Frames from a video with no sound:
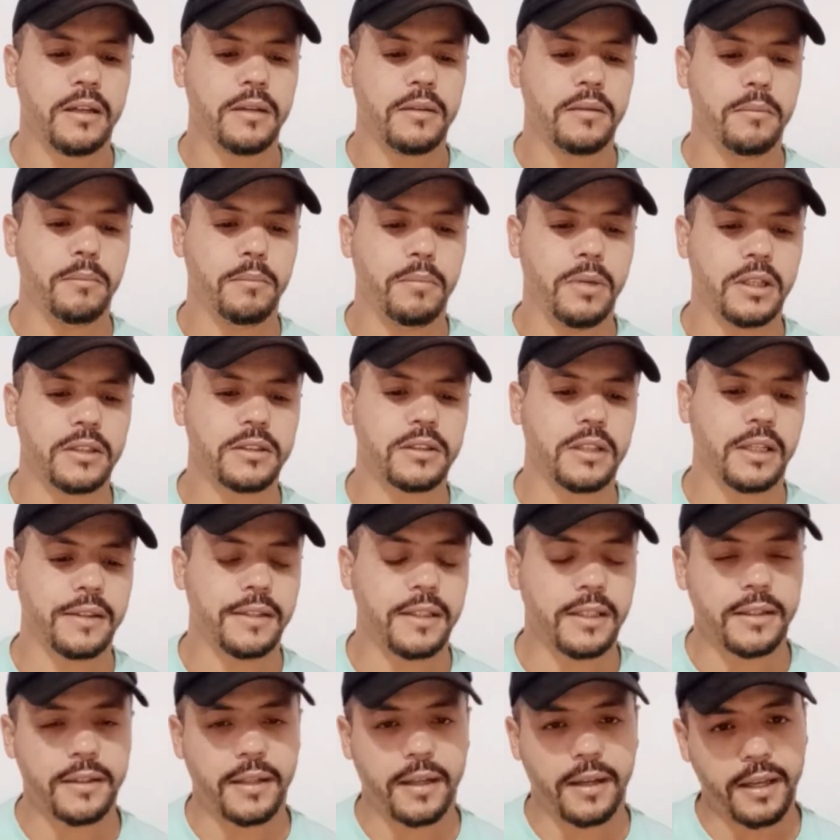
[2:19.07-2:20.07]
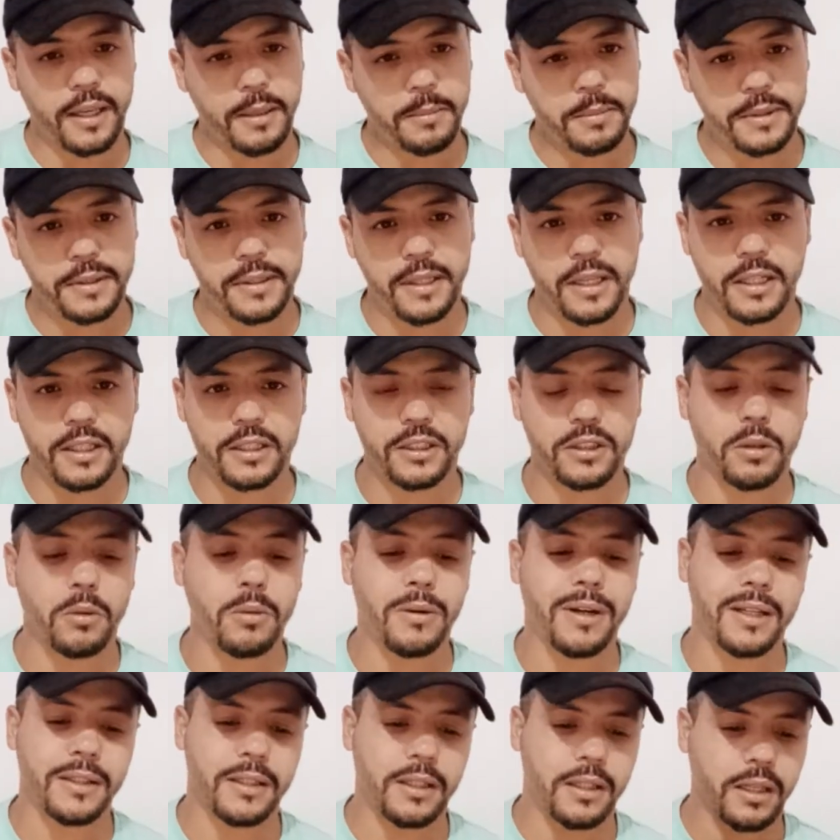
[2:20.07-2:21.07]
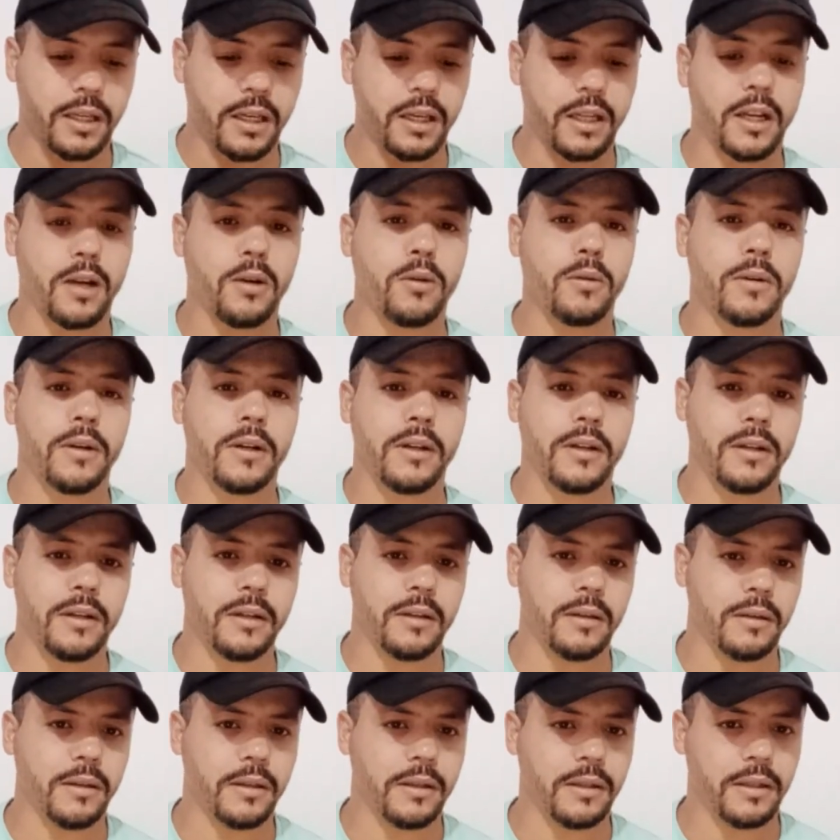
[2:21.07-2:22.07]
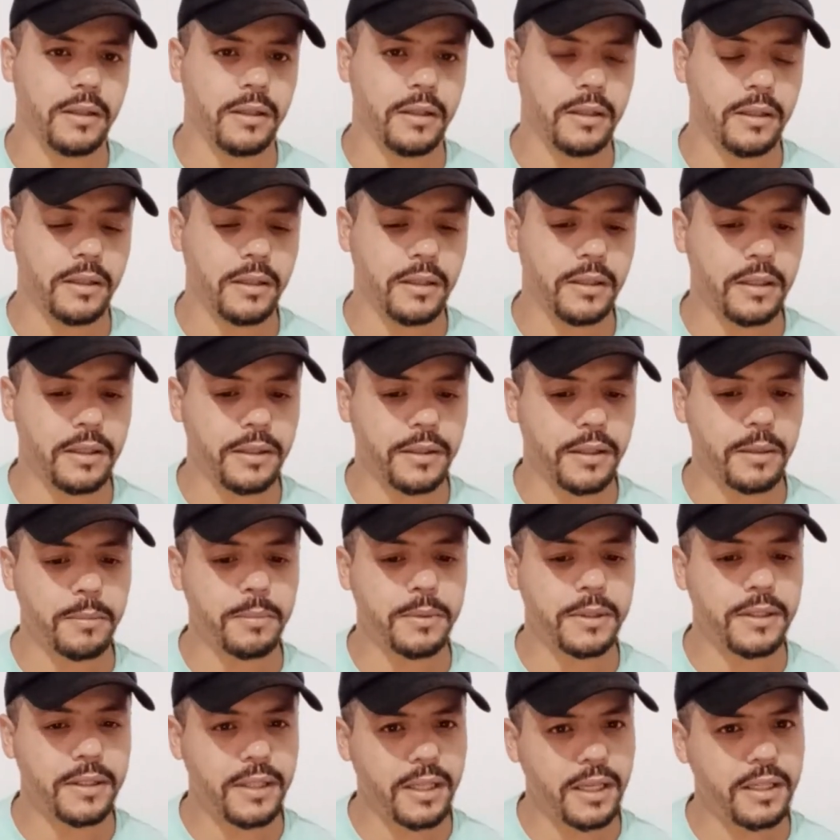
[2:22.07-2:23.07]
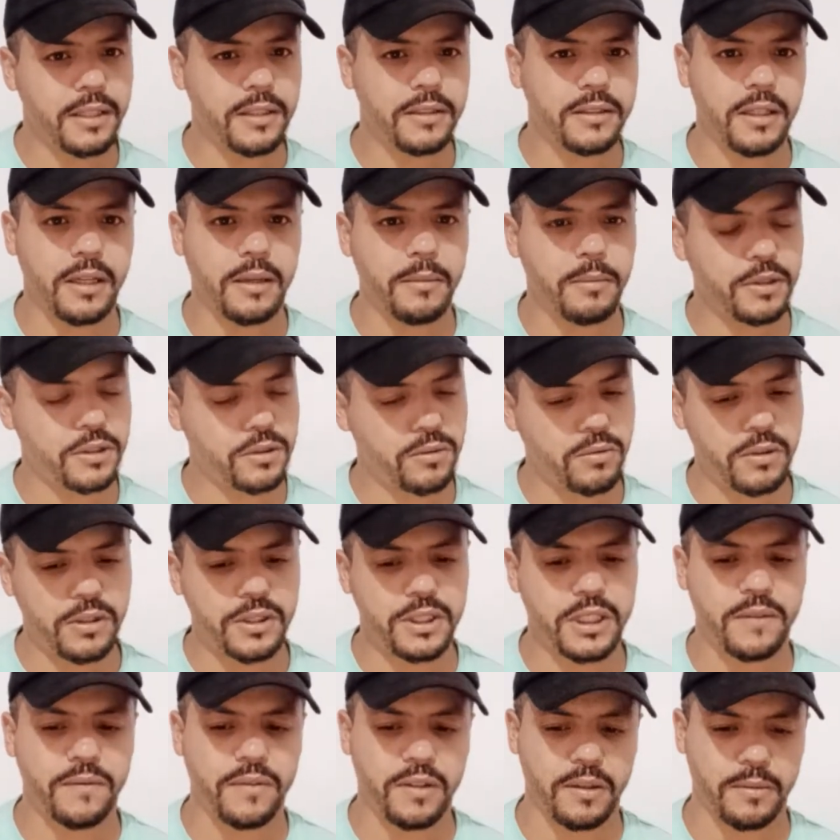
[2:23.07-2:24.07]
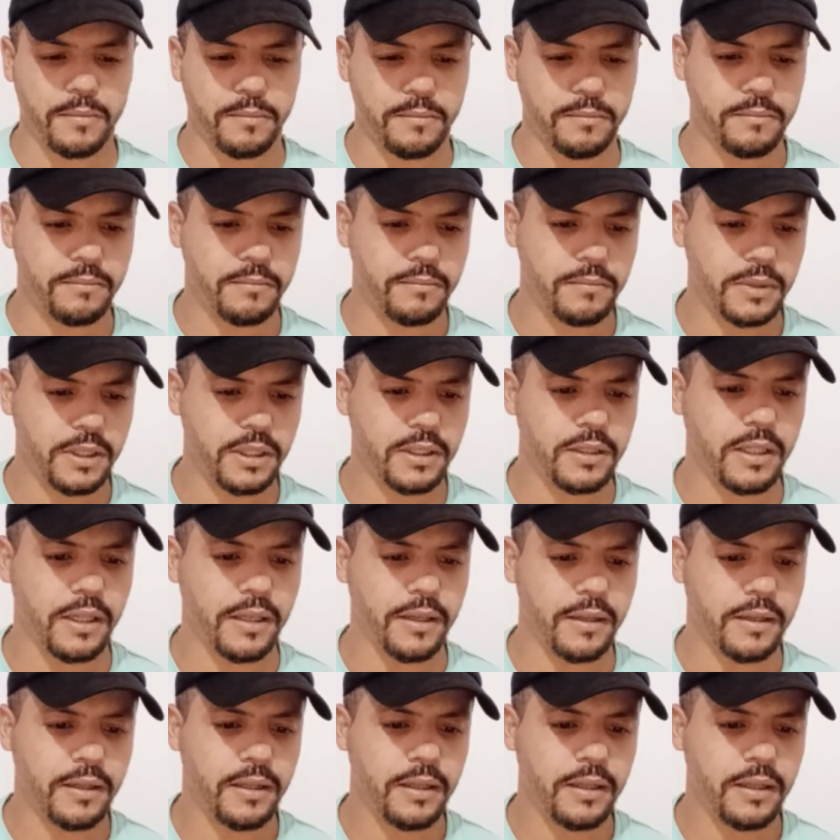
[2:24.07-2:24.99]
باش غادي نهضر غير بالدارجه وغادي نقرا ونضرب الدارجه باش كلشي يفهم اذا